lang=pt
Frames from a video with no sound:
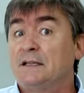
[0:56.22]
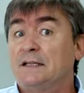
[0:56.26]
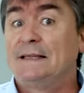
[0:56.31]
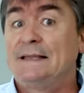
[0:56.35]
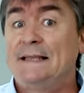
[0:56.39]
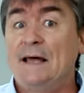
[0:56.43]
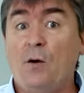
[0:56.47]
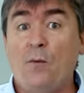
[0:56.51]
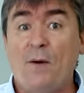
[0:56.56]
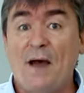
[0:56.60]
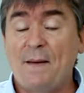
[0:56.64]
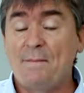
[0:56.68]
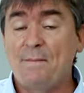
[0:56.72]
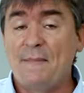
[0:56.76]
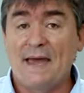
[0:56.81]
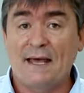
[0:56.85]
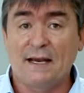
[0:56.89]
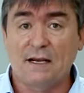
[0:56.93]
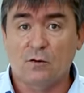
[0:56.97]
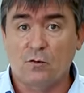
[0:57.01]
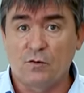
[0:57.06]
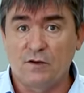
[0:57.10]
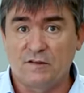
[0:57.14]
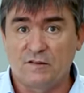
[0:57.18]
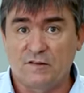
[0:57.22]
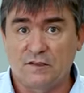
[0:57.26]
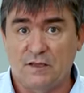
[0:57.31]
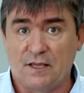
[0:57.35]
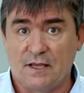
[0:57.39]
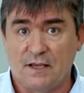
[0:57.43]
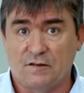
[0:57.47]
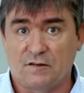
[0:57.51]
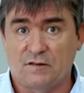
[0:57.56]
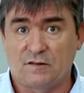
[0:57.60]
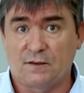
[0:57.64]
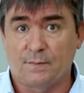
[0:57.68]
não é mera
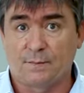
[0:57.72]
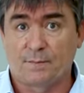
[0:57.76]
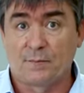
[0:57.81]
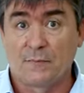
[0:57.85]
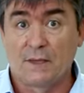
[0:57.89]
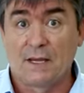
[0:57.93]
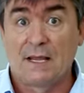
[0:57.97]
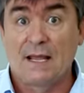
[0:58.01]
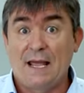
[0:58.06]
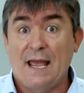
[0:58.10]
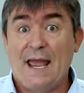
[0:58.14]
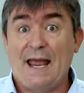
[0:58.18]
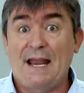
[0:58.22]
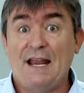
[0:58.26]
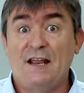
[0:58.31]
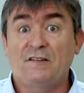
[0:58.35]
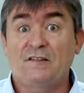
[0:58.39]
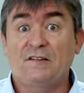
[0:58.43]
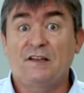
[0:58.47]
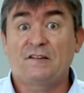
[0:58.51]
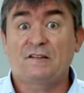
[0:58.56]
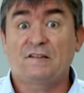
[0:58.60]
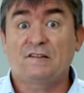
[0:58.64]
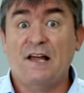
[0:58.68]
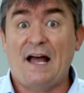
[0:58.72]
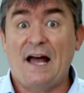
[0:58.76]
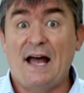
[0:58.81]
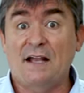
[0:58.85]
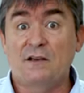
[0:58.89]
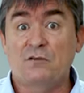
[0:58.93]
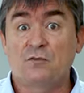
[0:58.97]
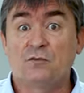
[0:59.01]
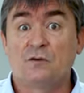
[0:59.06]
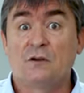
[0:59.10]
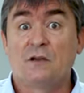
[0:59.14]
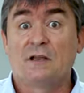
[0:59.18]
coincidência é
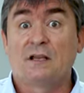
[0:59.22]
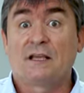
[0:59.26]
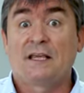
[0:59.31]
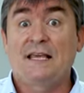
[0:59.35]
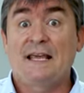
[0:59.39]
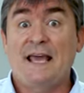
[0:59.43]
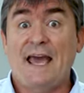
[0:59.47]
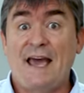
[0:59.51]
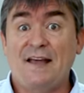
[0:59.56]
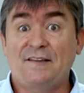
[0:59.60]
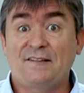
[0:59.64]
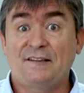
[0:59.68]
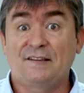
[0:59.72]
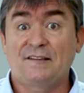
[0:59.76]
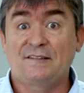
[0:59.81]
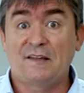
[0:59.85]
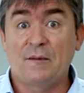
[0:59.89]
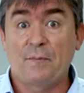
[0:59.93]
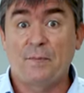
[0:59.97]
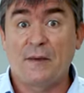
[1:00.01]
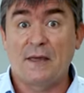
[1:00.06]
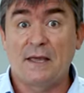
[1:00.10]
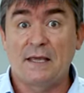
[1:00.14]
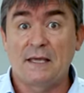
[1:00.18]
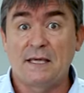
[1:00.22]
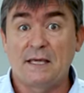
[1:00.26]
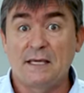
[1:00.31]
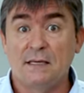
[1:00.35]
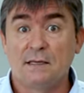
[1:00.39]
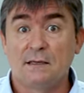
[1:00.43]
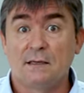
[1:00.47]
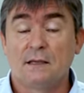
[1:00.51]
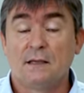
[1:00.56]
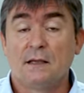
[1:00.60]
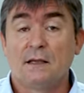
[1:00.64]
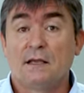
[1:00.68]
necessário que essa
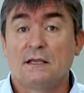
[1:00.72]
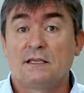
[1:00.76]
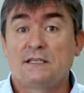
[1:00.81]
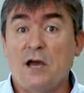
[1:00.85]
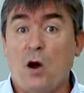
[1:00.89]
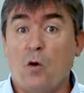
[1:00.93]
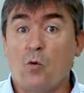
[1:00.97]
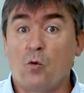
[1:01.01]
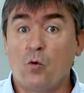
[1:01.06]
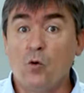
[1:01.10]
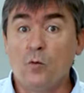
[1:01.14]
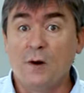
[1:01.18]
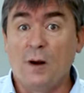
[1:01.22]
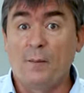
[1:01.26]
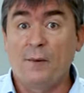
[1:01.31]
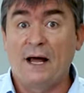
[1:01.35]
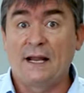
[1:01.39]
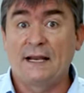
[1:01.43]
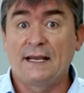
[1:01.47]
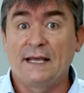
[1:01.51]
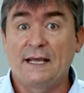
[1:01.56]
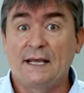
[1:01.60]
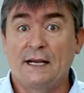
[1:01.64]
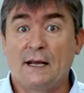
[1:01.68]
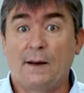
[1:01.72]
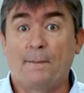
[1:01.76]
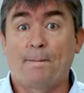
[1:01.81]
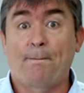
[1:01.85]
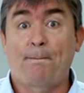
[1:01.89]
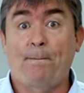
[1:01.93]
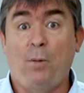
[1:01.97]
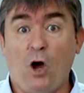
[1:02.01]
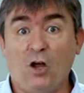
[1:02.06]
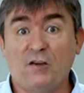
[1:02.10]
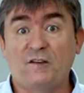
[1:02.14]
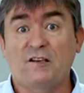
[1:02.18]
CPI, de alguma maneira,
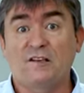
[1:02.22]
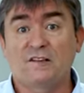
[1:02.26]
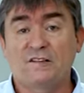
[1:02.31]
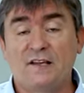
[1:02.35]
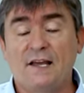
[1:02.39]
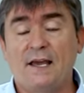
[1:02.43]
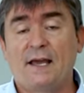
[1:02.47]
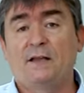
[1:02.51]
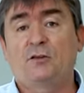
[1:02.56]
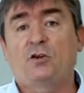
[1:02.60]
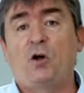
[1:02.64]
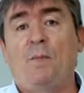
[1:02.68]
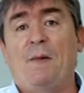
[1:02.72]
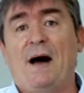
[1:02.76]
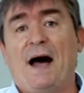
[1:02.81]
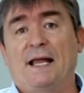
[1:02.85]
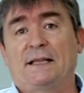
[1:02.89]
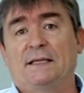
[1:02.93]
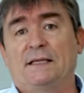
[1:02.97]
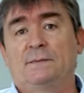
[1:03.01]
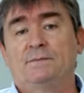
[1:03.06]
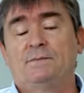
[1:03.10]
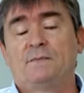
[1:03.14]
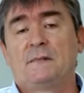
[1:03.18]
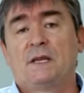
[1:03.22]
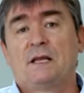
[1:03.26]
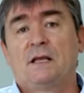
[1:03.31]
possa ser retomada.